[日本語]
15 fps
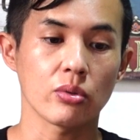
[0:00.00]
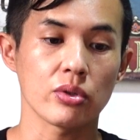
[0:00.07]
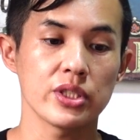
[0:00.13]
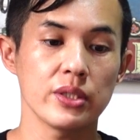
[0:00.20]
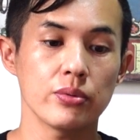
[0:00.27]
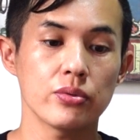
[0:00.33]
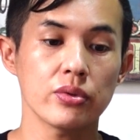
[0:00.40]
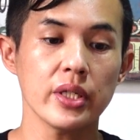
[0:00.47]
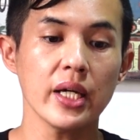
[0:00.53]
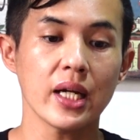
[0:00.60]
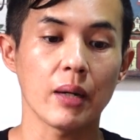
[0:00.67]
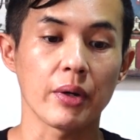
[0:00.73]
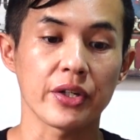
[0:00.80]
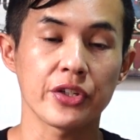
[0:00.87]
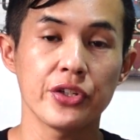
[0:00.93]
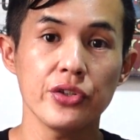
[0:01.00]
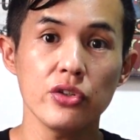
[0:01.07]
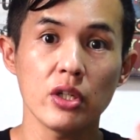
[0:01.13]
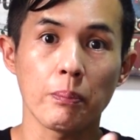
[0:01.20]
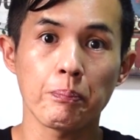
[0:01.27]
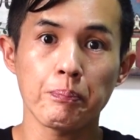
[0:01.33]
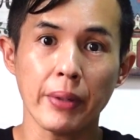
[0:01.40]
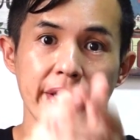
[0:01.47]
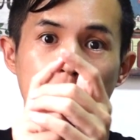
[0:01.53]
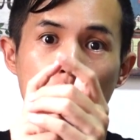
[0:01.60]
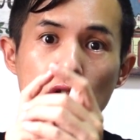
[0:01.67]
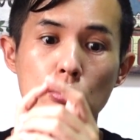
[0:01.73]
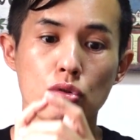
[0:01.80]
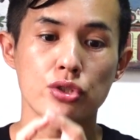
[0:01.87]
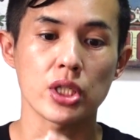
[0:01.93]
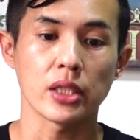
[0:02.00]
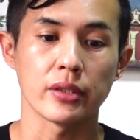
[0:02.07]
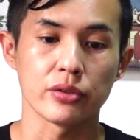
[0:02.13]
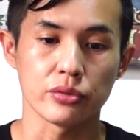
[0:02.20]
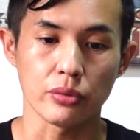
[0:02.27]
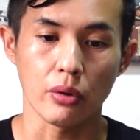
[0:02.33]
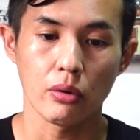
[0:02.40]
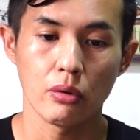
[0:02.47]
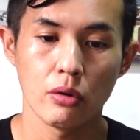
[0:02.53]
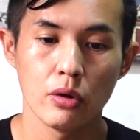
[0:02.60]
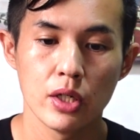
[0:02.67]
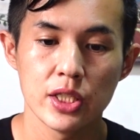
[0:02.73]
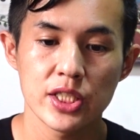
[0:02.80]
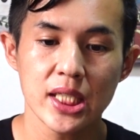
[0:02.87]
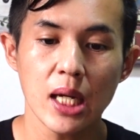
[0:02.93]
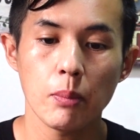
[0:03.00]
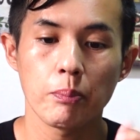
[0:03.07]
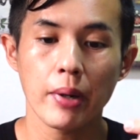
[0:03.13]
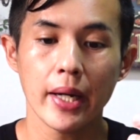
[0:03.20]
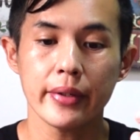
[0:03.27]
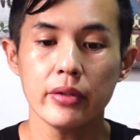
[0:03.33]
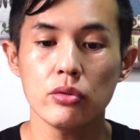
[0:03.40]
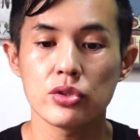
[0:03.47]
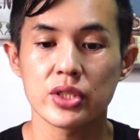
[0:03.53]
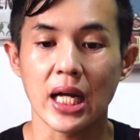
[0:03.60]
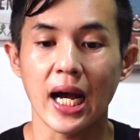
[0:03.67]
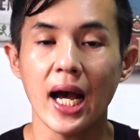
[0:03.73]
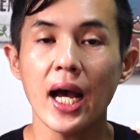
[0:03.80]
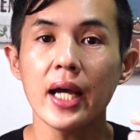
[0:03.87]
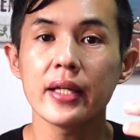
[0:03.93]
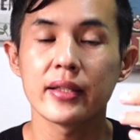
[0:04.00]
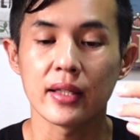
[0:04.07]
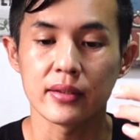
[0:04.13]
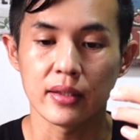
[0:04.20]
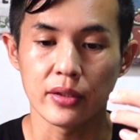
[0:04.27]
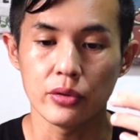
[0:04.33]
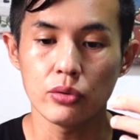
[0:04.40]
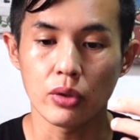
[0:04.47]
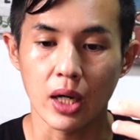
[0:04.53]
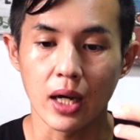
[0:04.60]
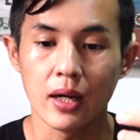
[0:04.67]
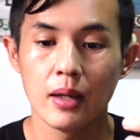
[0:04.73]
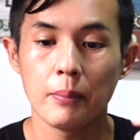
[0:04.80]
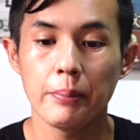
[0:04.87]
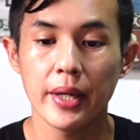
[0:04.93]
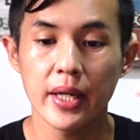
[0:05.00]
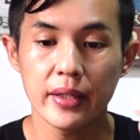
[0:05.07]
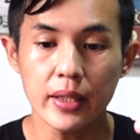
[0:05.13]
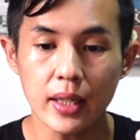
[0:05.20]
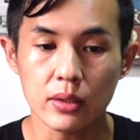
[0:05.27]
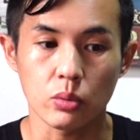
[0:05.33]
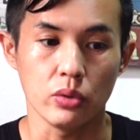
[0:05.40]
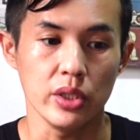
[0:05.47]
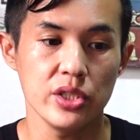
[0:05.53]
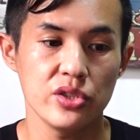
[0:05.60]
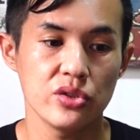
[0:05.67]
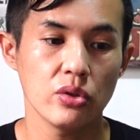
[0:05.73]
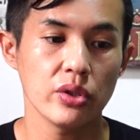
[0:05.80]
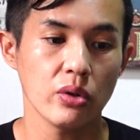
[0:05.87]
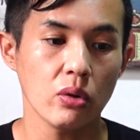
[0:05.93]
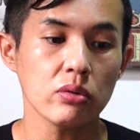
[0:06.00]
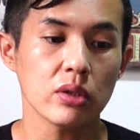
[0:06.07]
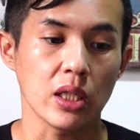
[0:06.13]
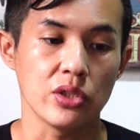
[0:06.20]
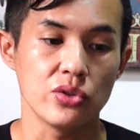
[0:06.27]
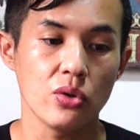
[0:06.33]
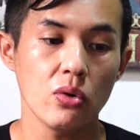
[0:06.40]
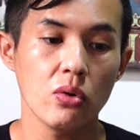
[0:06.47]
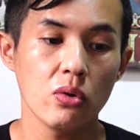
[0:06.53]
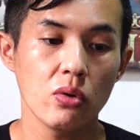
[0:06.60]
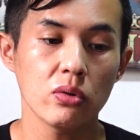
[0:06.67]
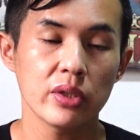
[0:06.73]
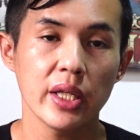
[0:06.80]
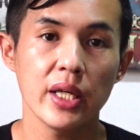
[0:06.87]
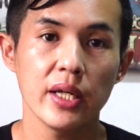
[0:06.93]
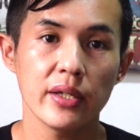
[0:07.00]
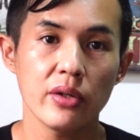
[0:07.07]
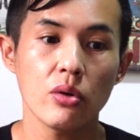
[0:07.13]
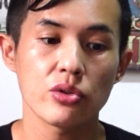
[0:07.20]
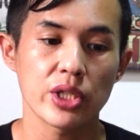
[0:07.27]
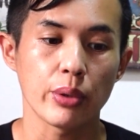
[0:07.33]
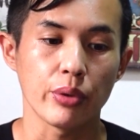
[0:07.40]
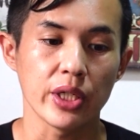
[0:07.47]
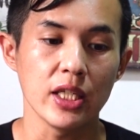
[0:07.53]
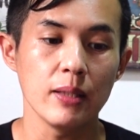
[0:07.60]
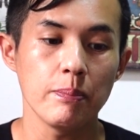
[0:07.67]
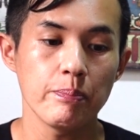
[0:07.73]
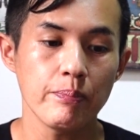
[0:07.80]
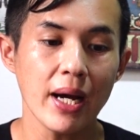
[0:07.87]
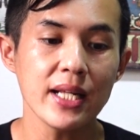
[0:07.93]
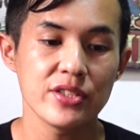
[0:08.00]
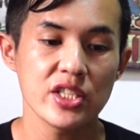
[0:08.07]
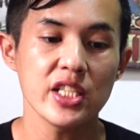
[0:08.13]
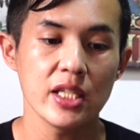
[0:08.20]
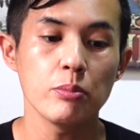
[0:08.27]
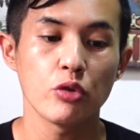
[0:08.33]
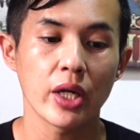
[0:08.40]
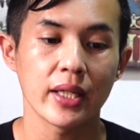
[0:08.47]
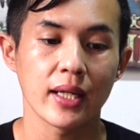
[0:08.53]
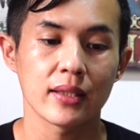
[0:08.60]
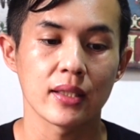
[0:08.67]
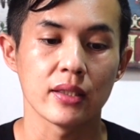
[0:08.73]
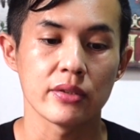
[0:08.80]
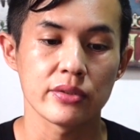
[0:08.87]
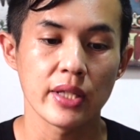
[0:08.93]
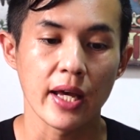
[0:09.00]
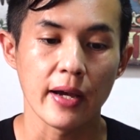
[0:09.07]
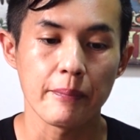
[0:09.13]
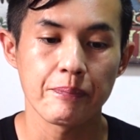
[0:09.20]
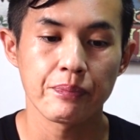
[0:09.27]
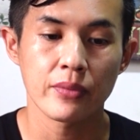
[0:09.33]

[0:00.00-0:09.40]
の私服警官は急にパキュンしたんですよ。しかもパキュンした相手っていうのがペディアと一緒におった情報提供者の一般人に向けてやったんですね。